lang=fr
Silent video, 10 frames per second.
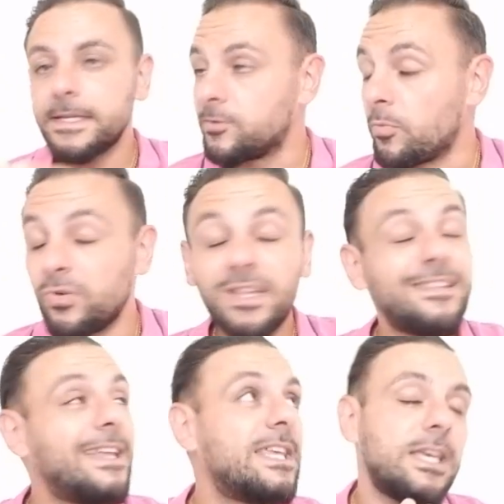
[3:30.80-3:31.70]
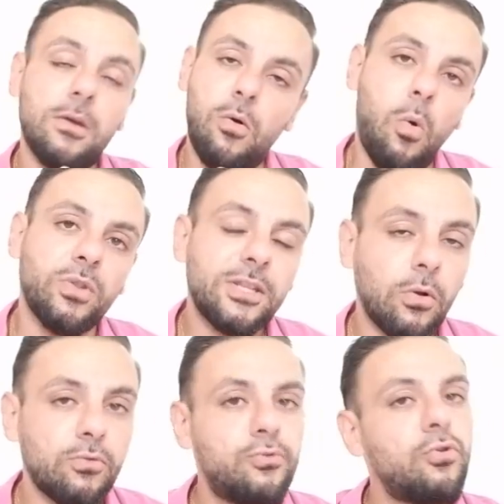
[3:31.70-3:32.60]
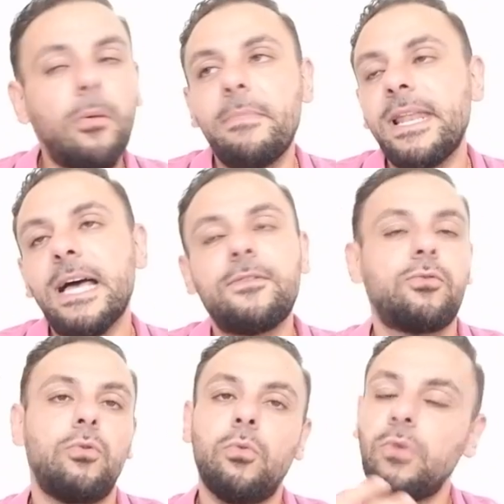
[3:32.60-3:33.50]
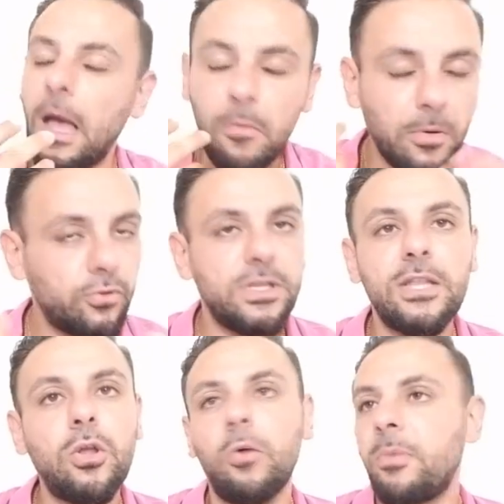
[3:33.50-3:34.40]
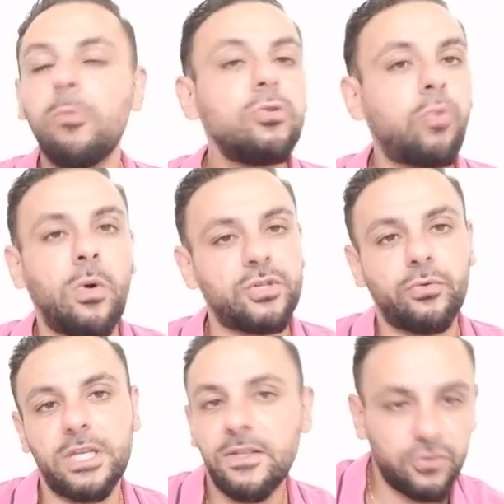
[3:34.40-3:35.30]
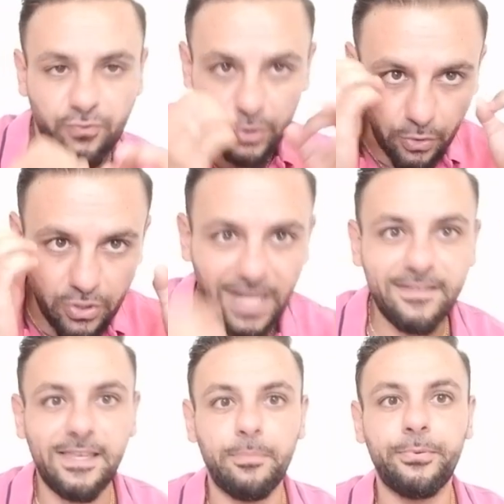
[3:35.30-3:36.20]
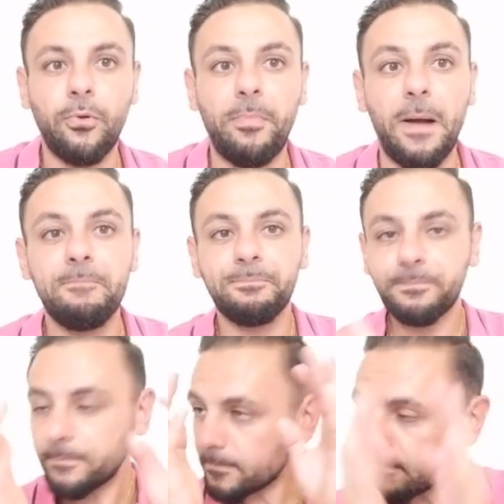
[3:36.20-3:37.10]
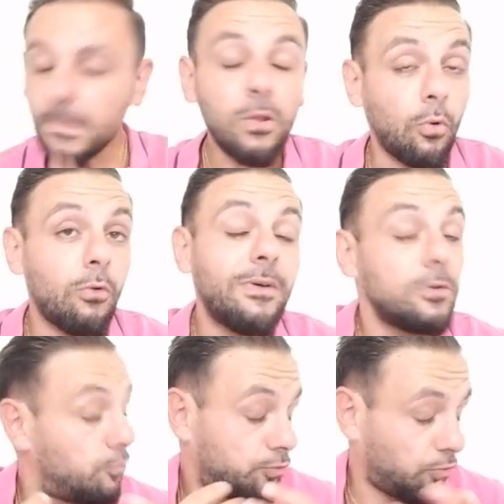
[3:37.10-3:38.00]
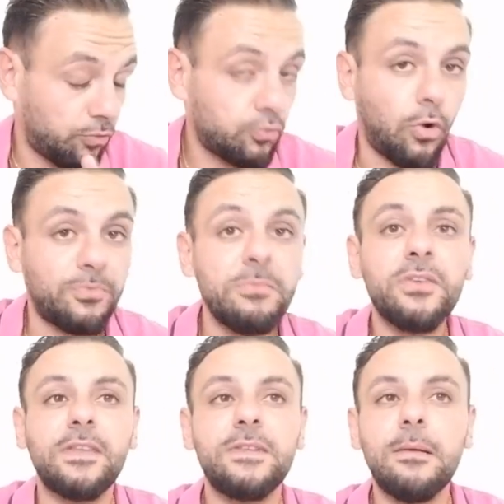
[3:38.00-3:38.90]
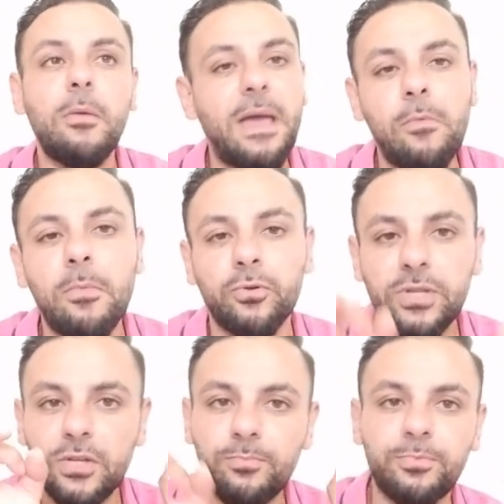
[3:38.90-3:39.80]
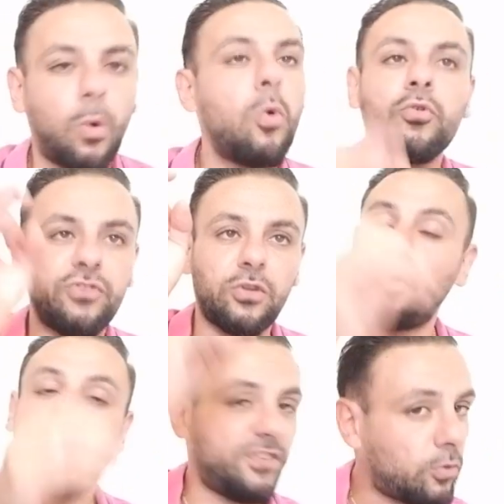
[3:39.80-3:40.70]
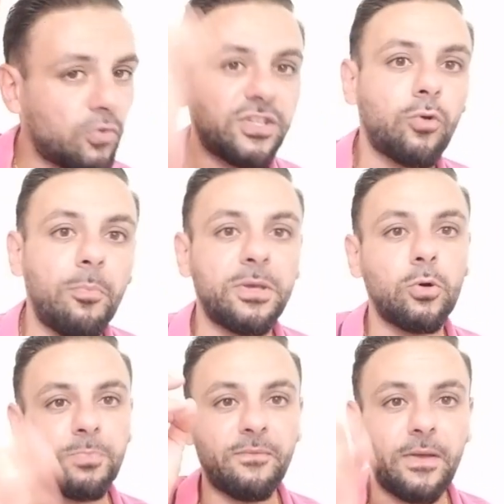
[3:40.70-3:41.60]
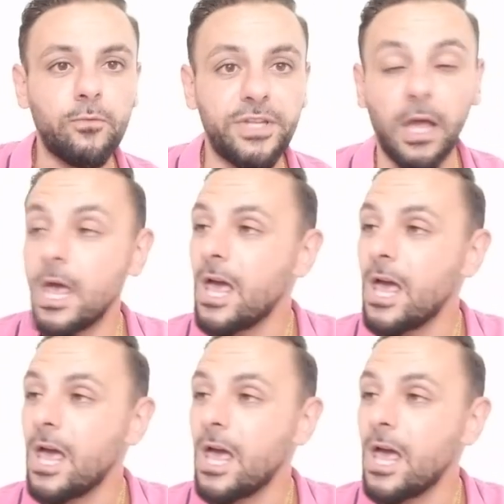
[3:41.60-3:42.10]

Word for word: Depuis des années, on est dans le dur, mais là, ce que, à un moment donné, non, pas au bout de trois journées. je ne l'accepte pas. Donc on va, je suis toujours optimiste évidemment, mais à un moment donné, trop, c'est trop. Quand c'est trop, c'est trop picot. Je préfère vous le dire.